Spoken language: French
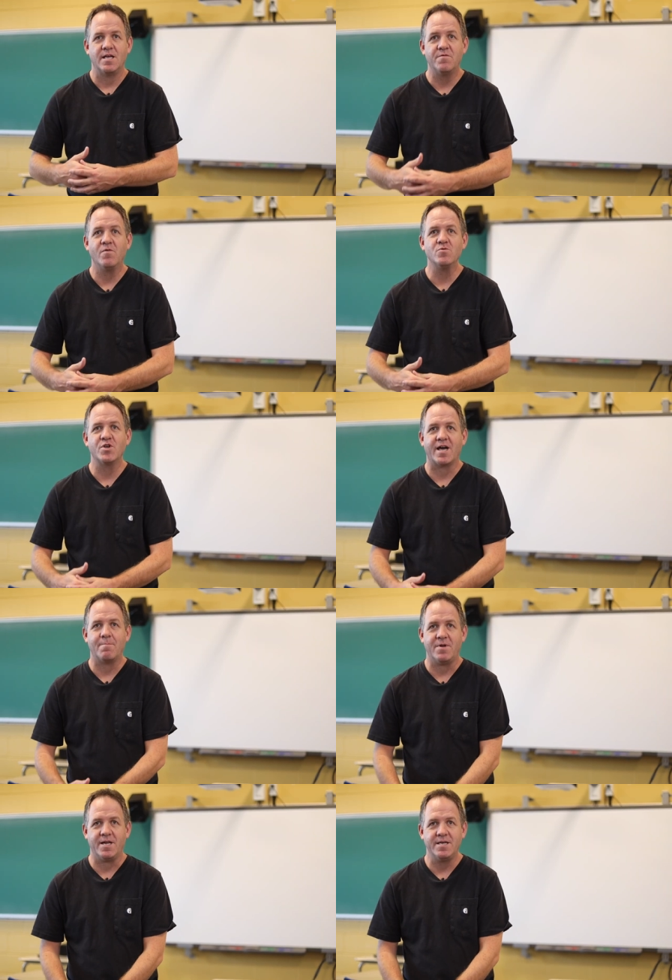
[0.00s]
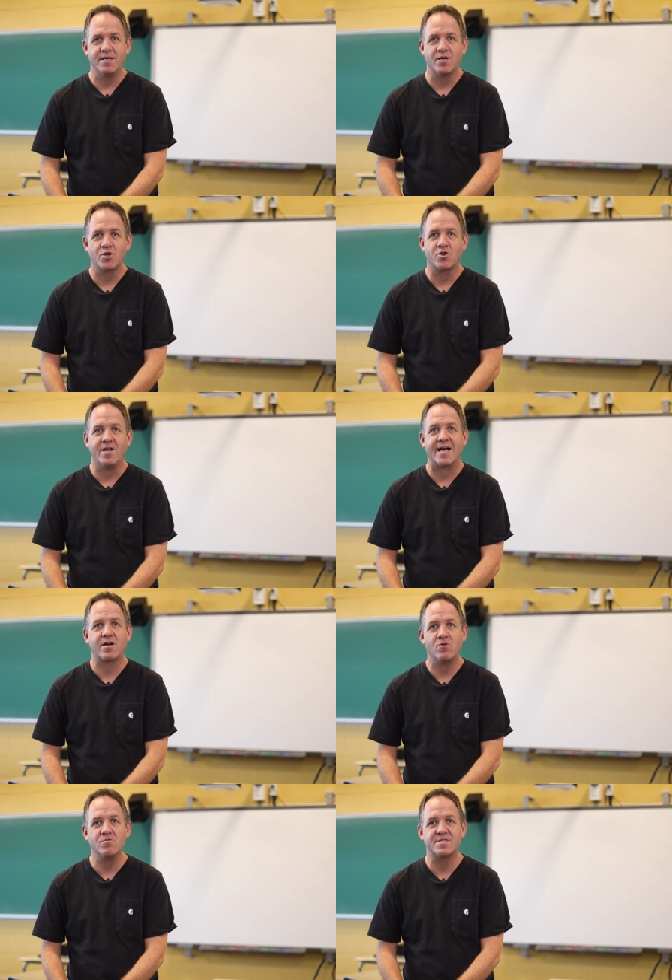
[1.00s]
Il faut se rappeler que la
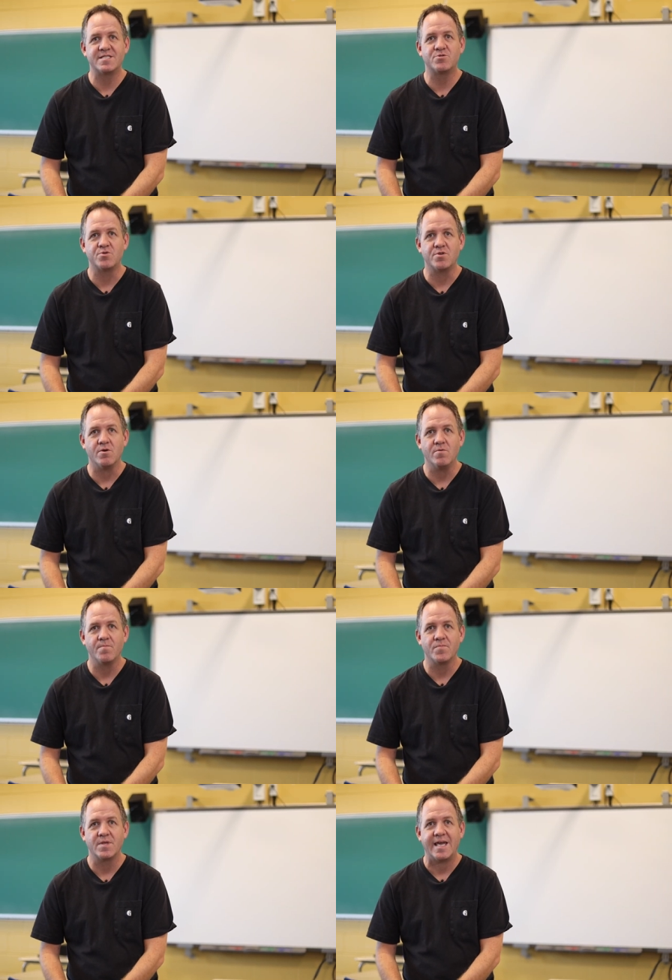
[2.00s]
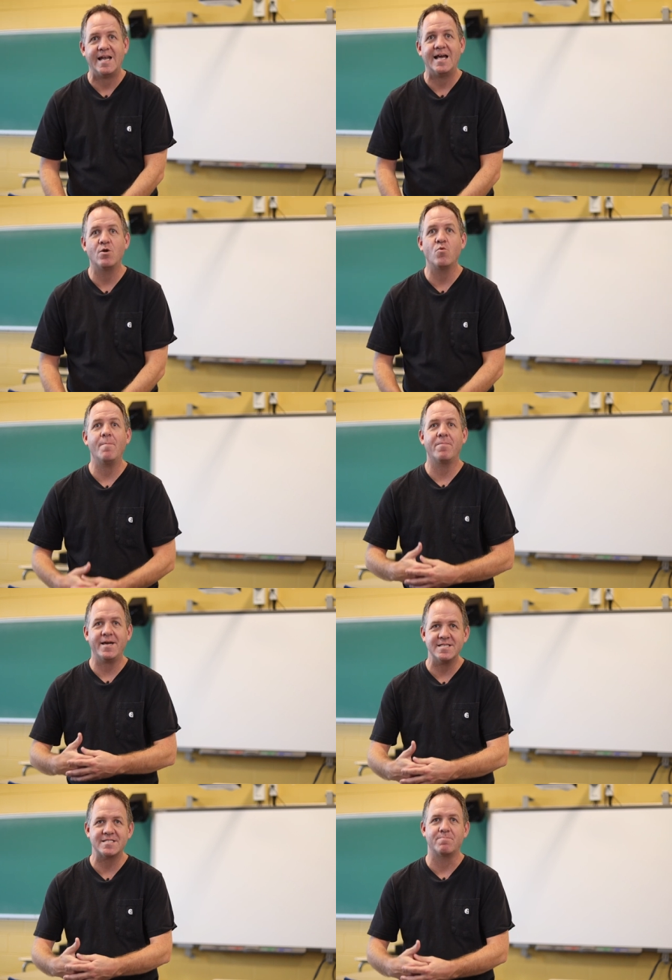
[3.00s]
Constitution est la loi
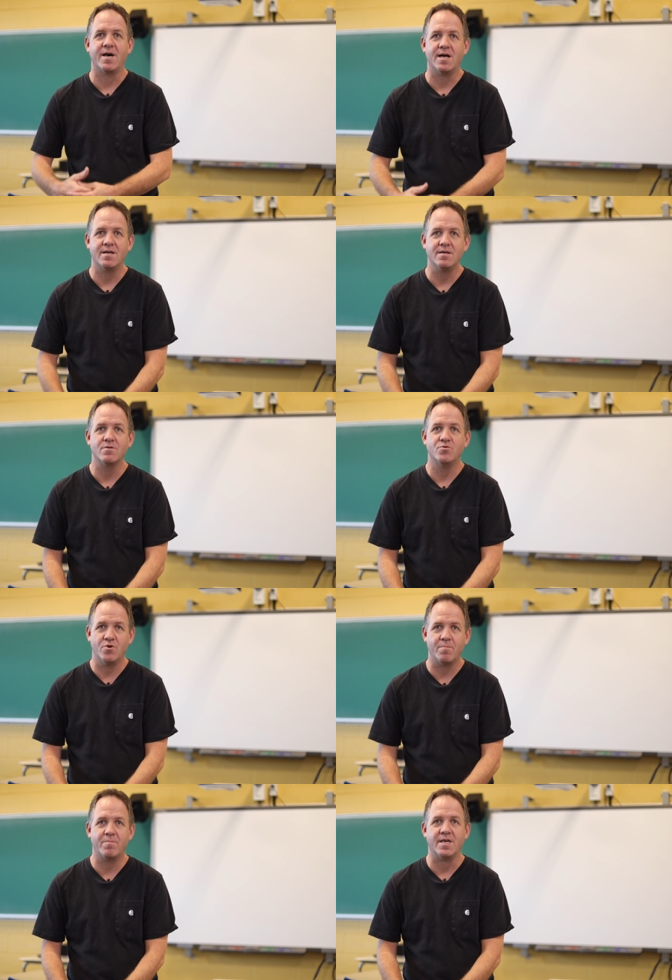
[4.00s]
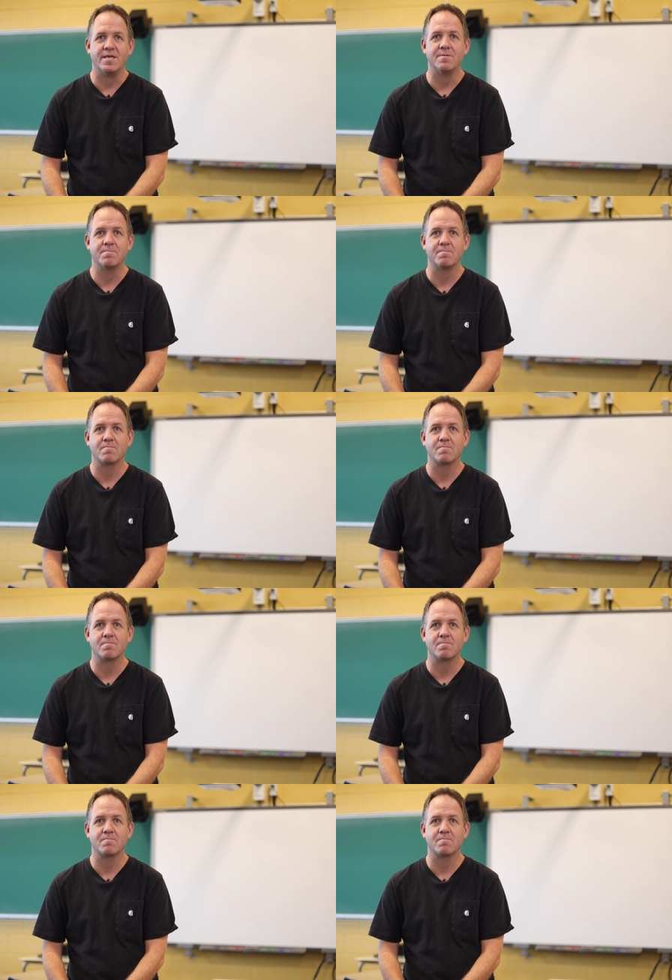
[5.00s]
principale d'un pays.